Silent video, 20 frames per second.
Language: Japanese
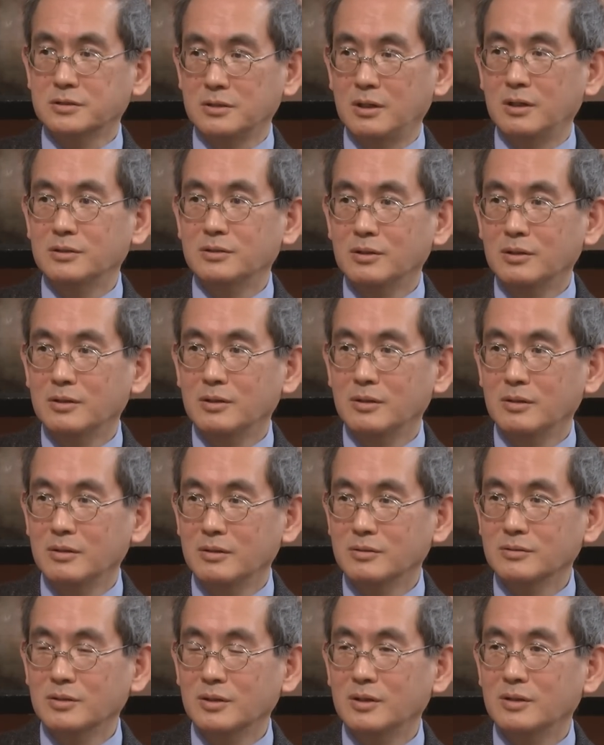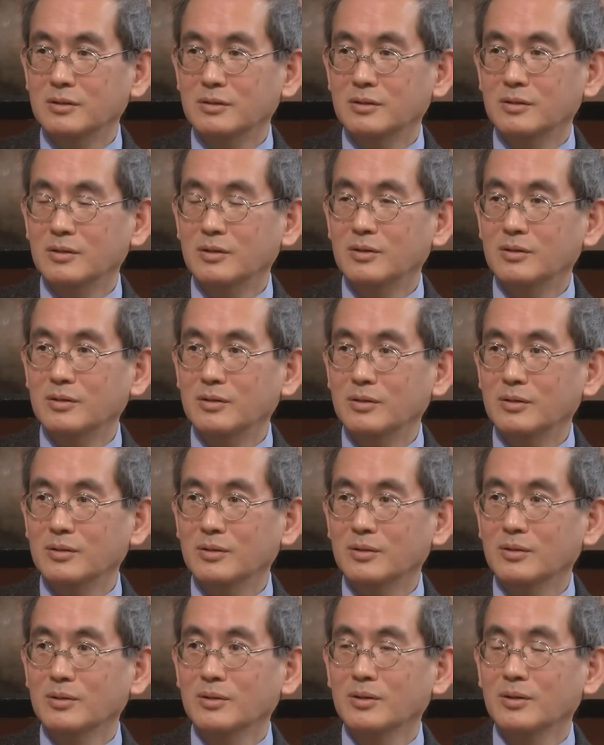か。いやもちろんそういうのある
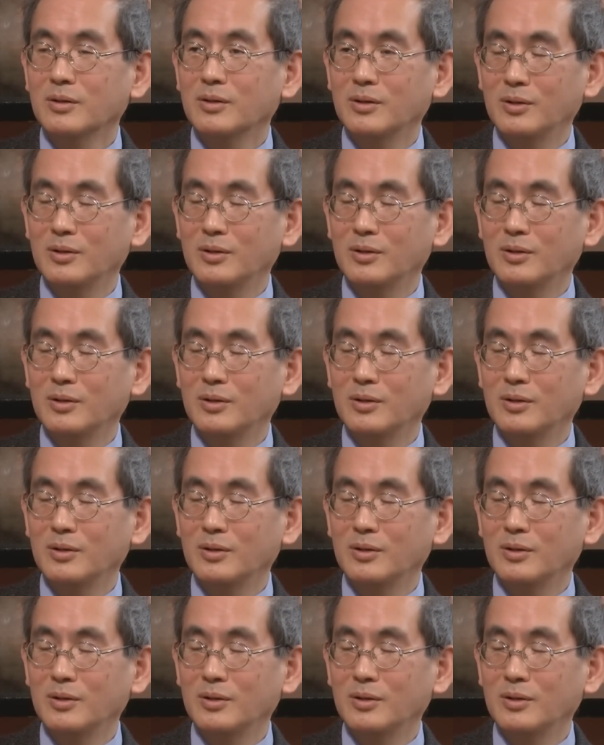んだけどいや、